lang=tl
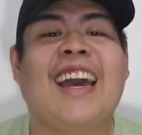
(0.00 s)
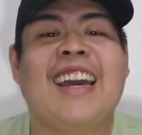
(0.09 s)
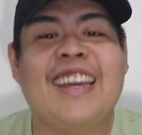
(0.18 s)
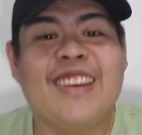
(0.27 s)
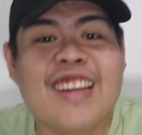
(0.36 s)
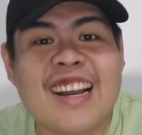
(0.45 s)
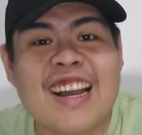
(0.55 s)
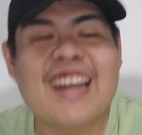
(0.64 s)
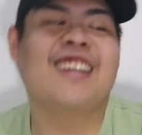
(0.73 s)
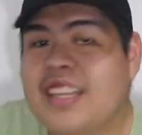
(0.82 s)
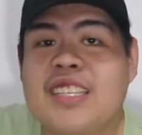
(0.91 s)
Ayun na nga,
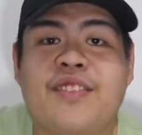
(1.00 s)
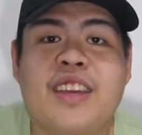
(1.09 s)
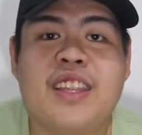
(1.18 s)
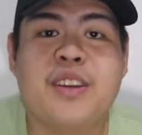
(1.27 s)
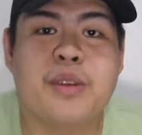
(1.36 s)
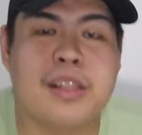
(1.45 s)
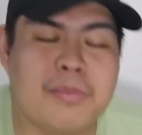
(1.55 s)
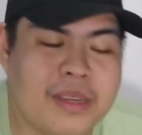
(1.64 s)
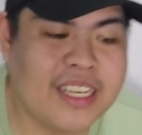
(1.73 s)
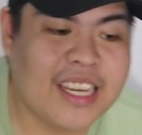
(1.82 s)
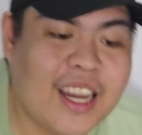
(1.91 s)
this video will
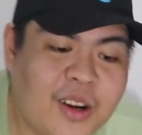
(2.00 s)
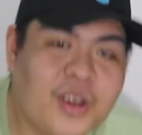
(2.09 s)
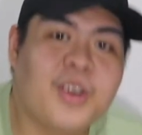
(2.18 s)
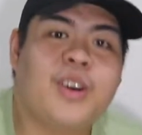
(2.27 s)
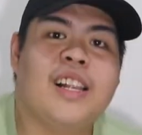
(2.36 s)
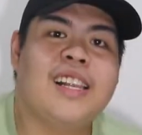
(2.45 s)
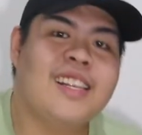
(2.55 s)
be a haul.